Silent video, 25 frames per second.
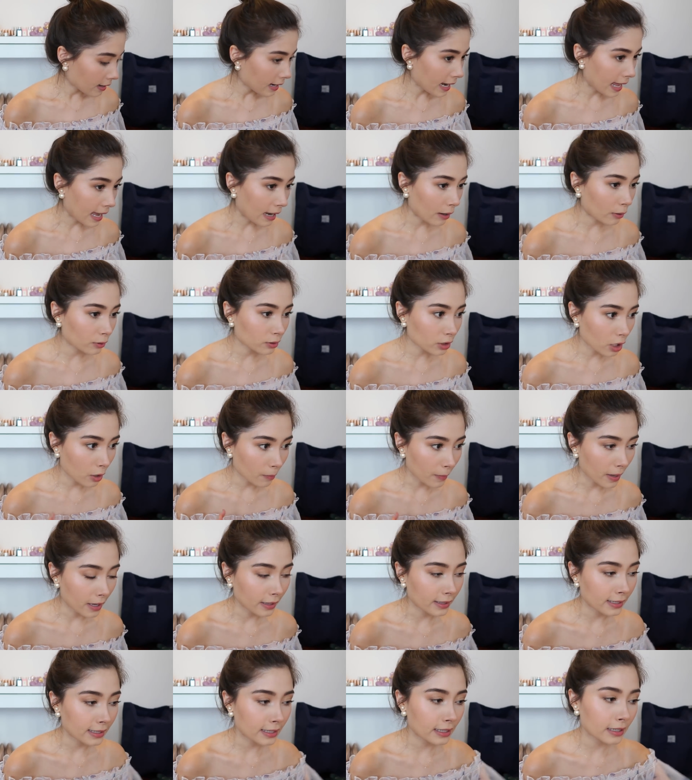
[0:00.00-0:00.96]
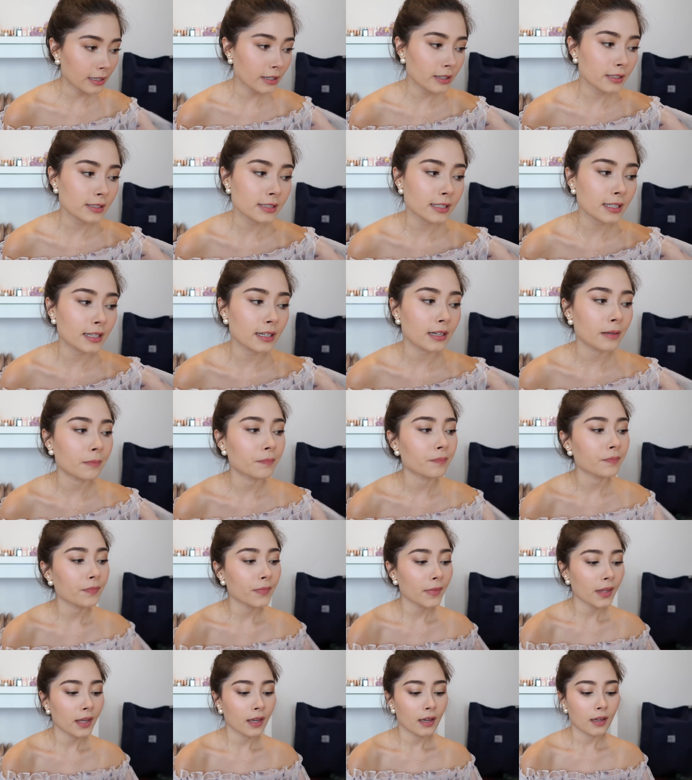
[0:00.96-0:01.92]
แล้วต่อมานิกกี้ก็จะ
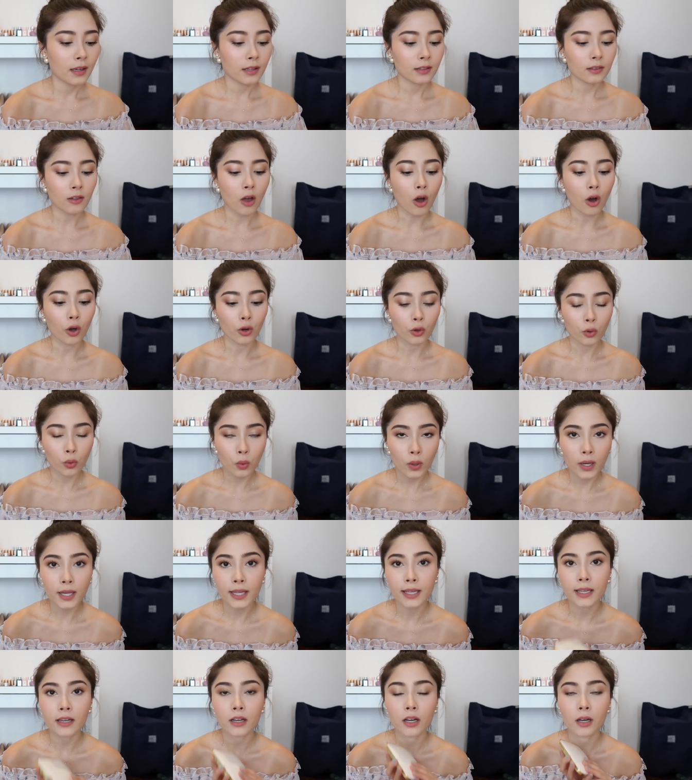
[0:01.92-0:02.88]
ต่อด้วย